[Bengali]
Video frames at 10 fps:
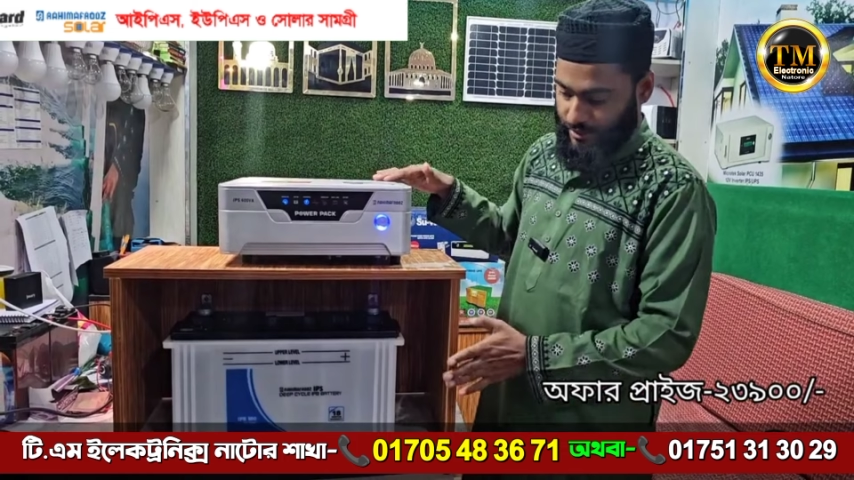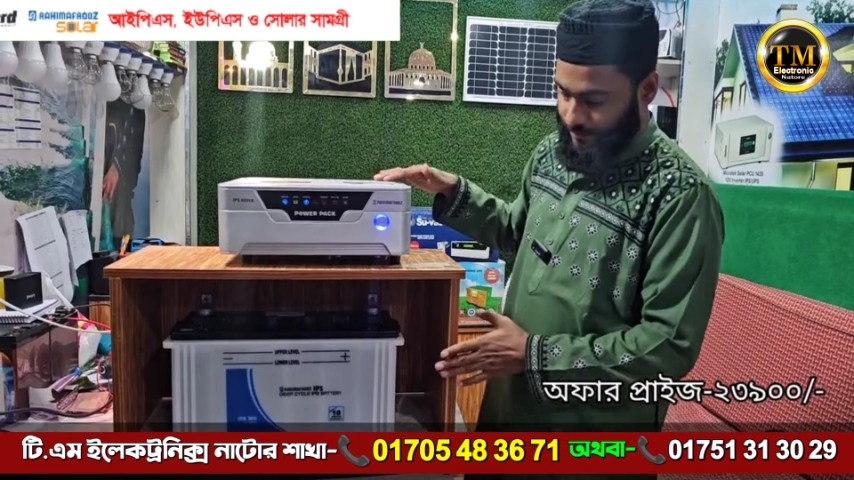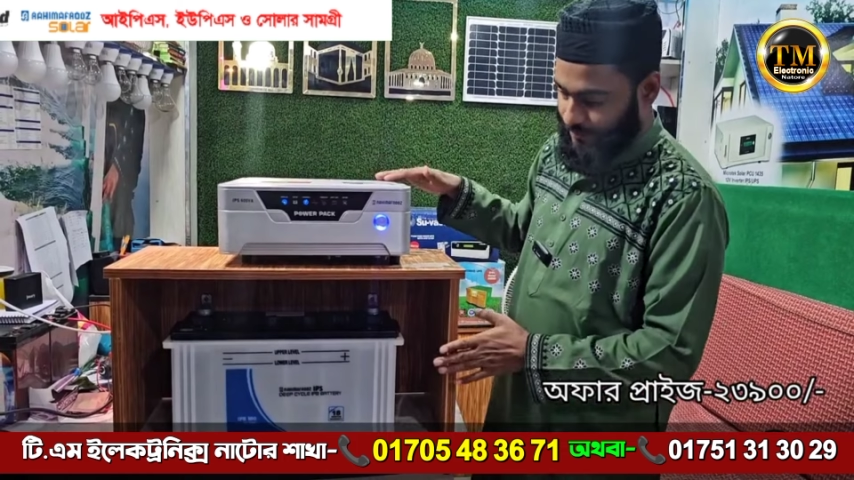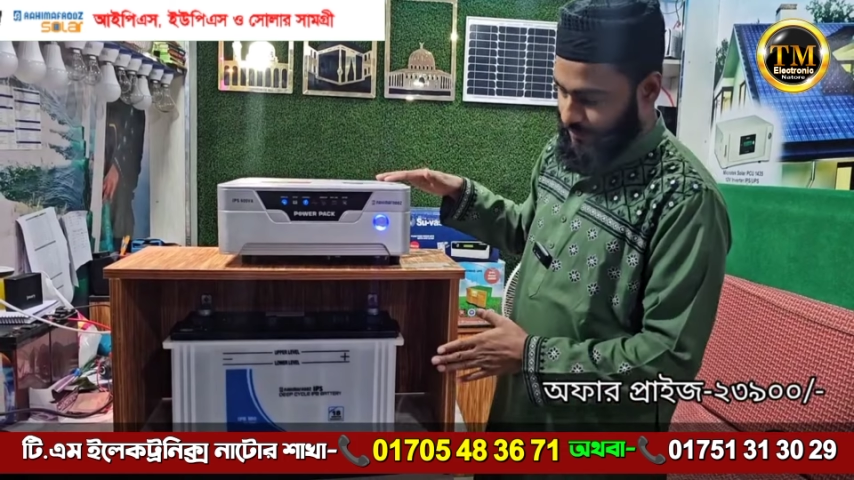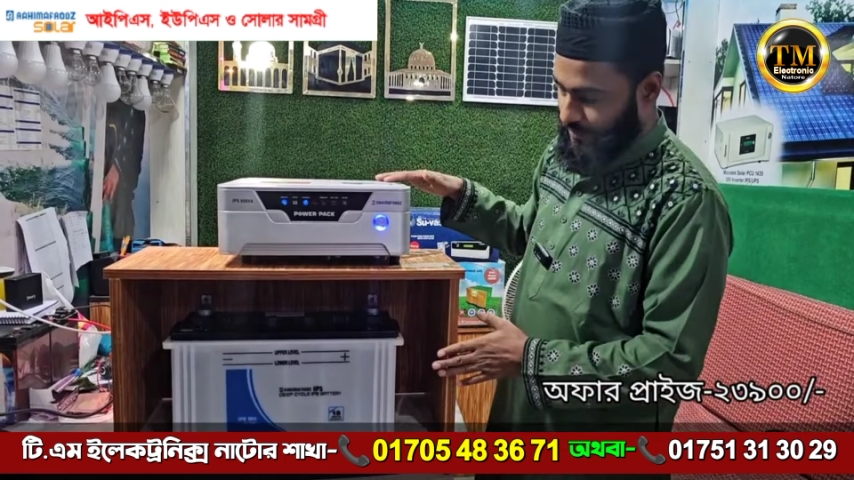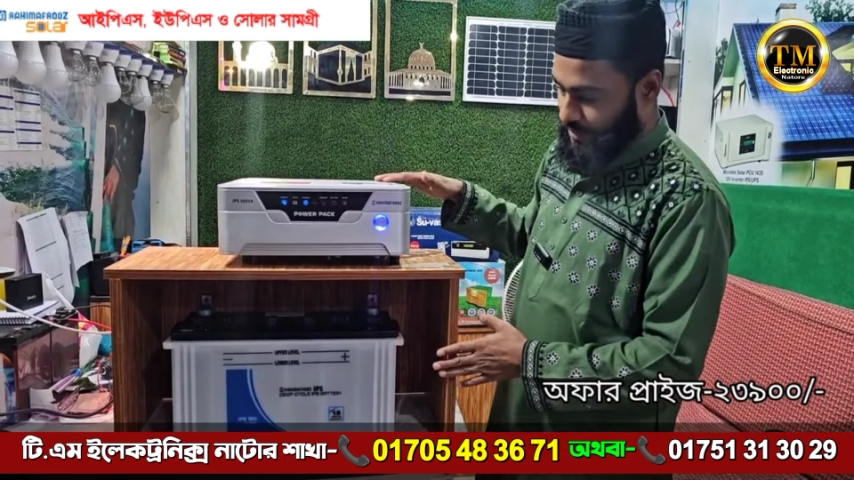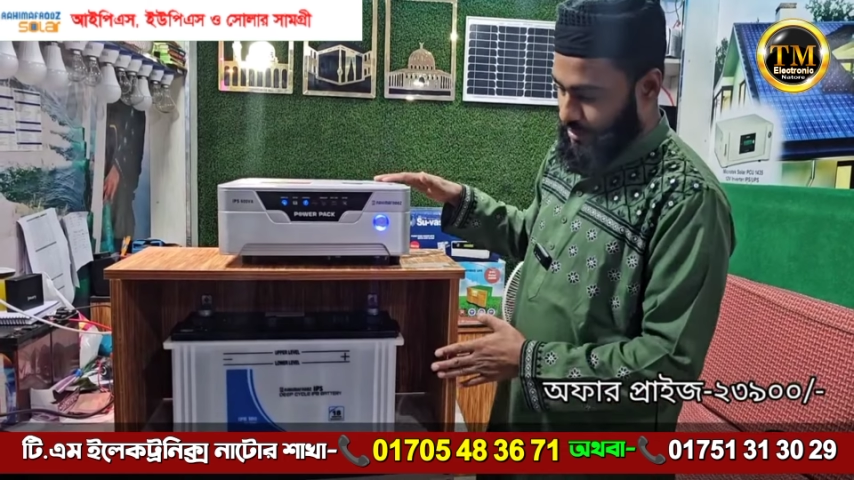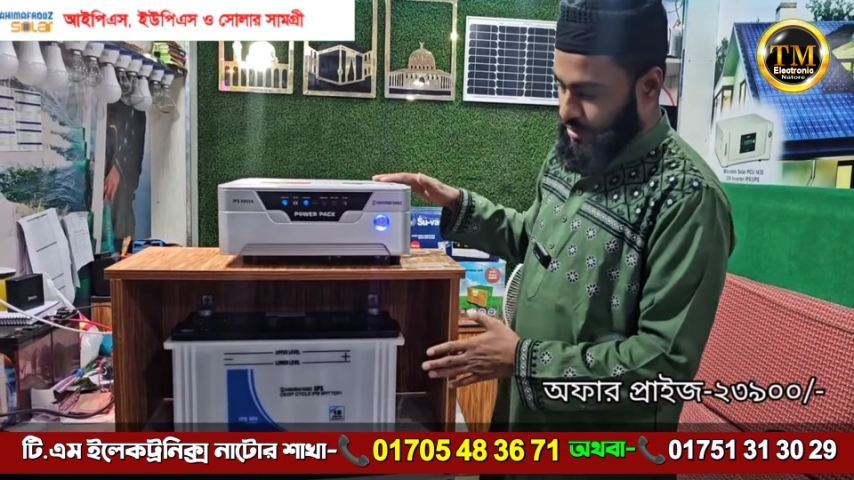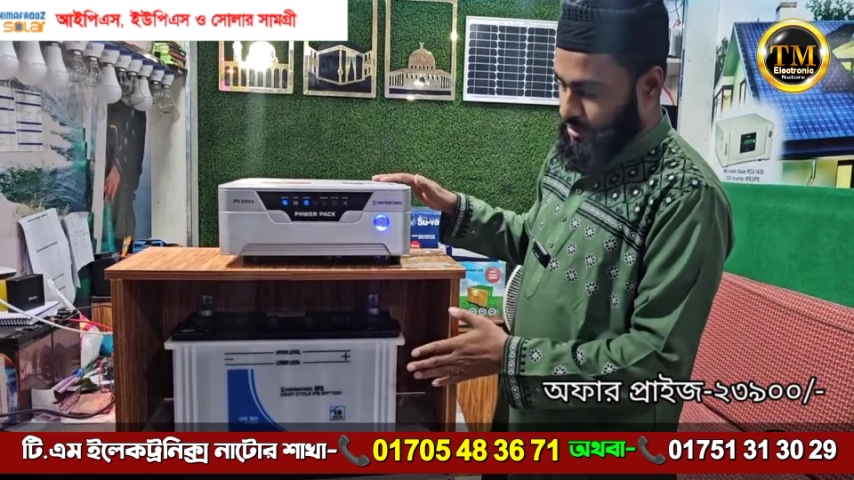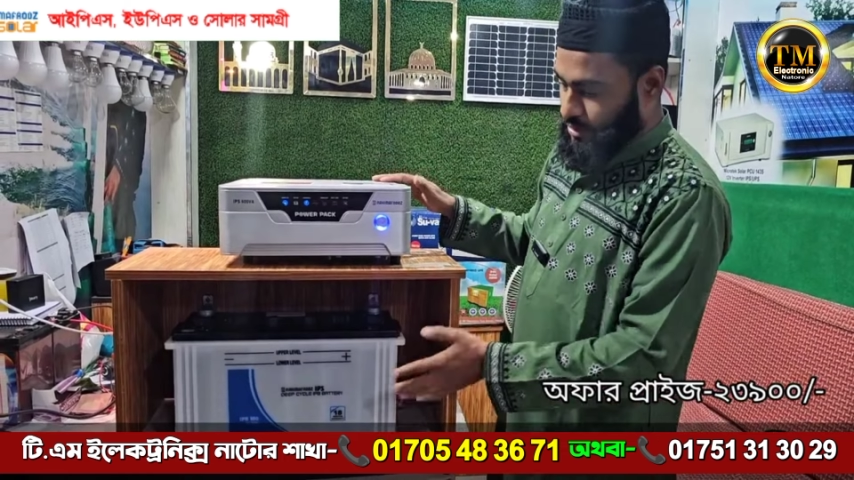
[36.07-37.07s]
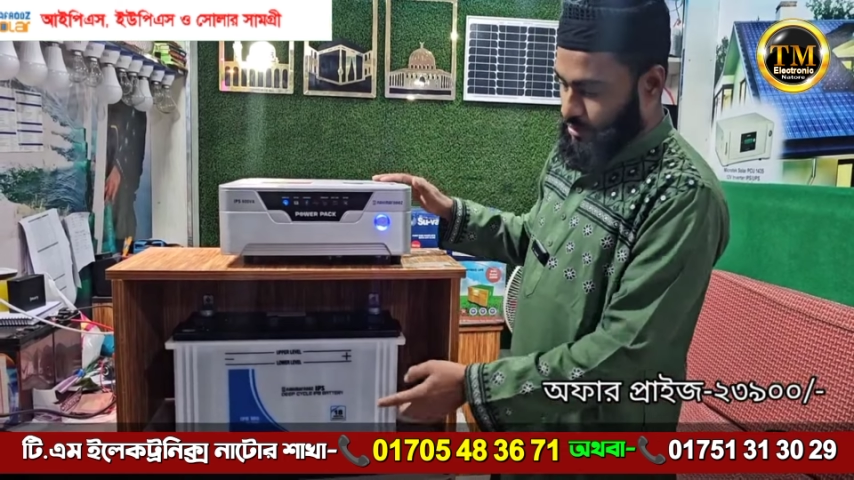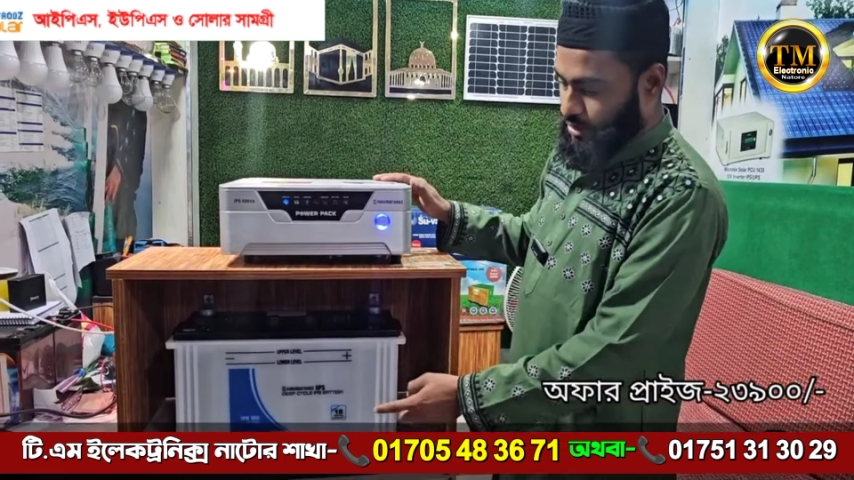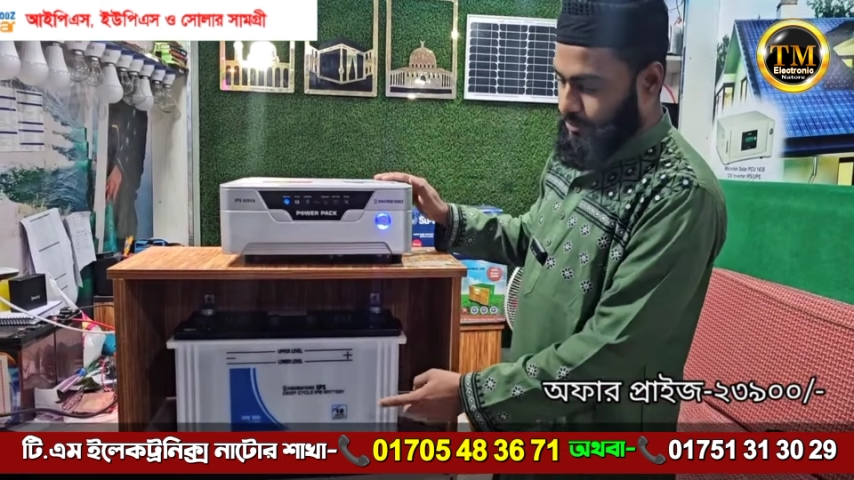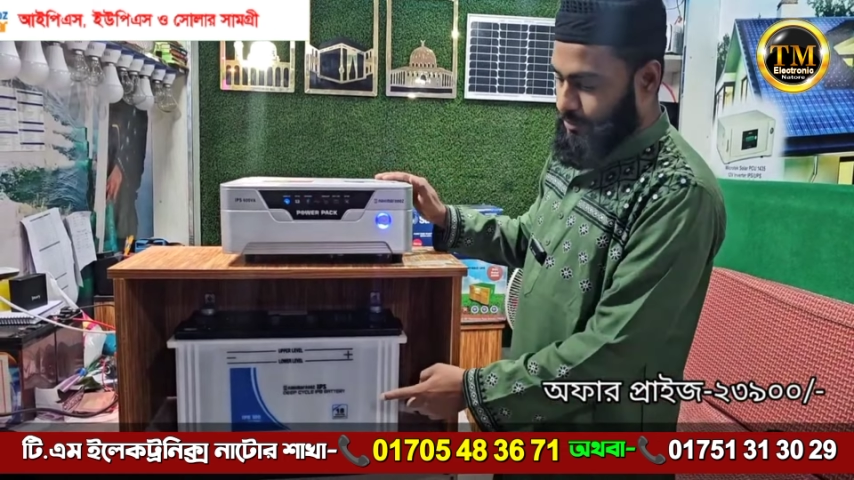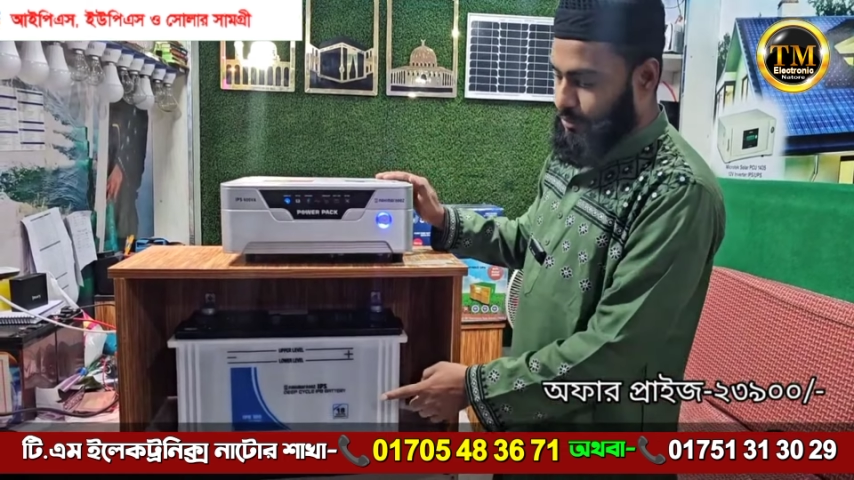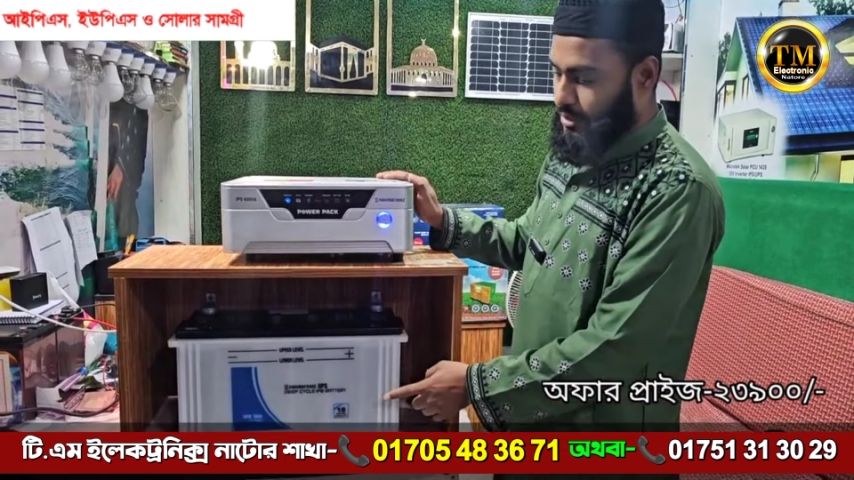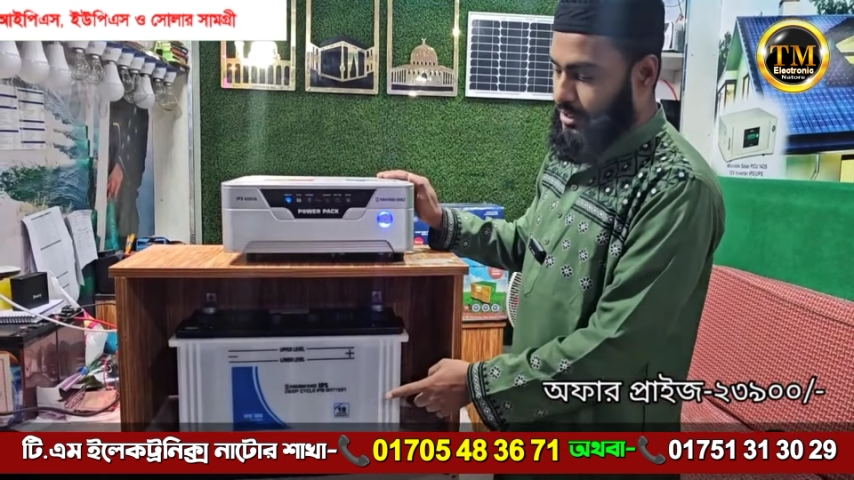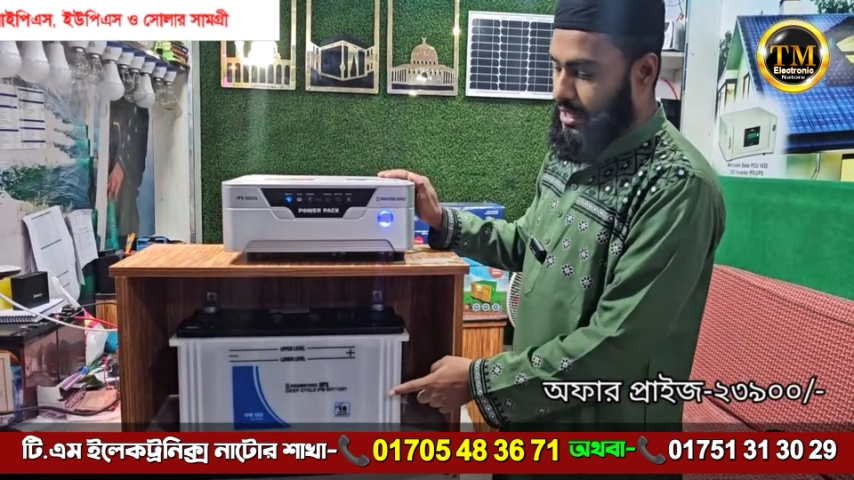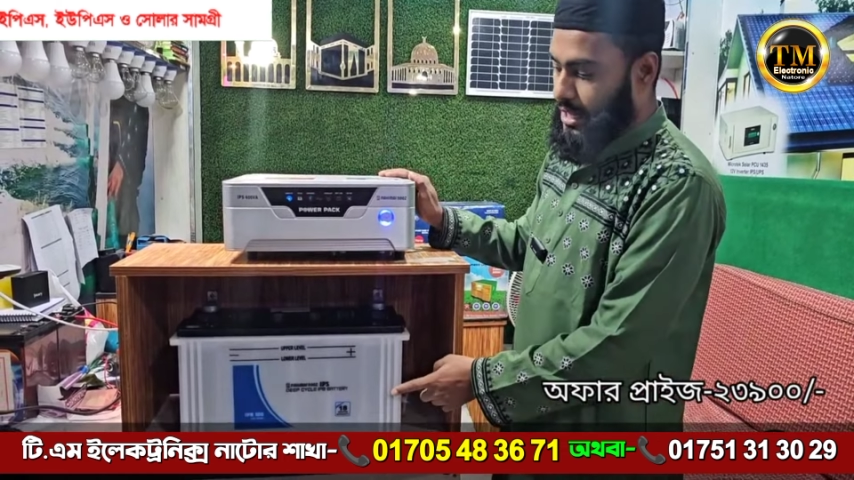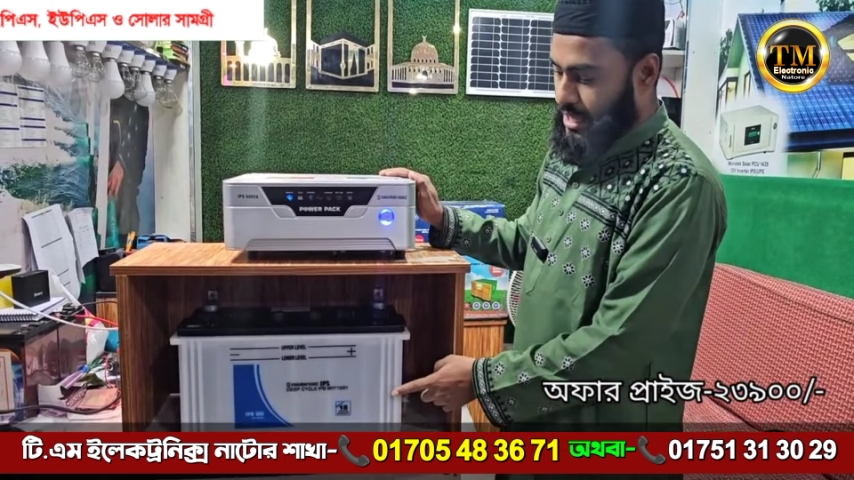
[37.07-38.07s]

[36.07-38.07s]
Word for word: এই যে রহিম আফরোজের